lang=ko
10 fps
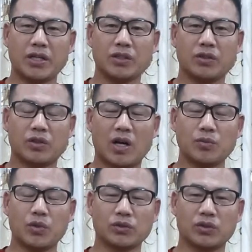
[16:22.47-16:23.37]
8.15
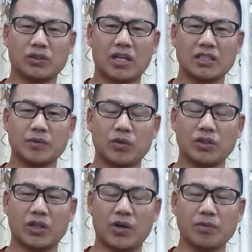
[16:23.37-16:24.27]
광복도
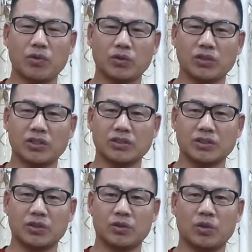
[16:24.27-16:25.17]
45년에 광복도
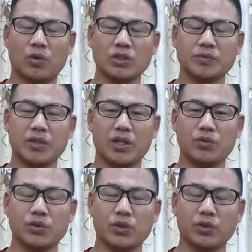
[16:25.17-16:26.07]
겪으셨고
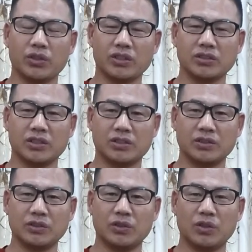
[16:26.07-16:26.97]
50년에 6.25도
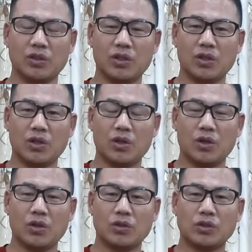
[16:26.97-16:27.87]
겪으셨거든요.
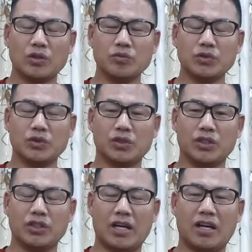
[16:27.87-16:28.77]
그런
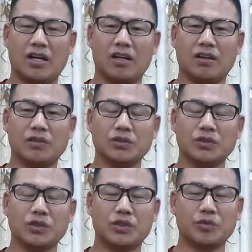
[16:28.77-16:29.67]
분들이 야
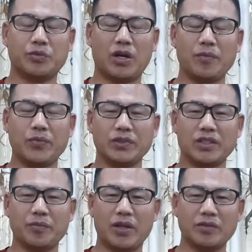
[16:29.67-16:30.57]
어떻게 저
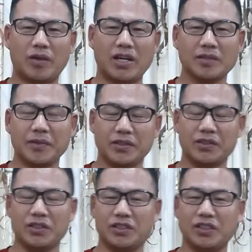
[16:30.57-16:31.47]
한평생 100마리
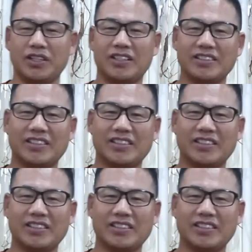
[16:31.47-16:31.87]
100년이지